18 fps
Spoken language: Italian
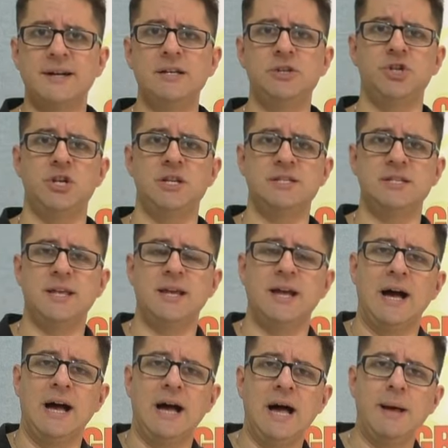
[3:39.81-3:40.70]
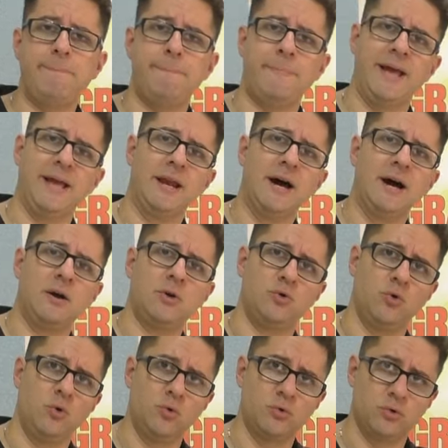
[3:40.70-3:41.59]
calcistica appena
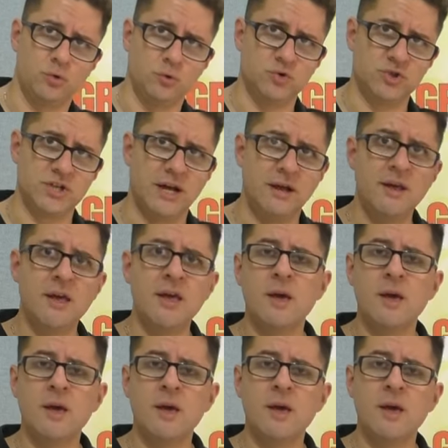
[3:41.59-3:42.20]
conclusa.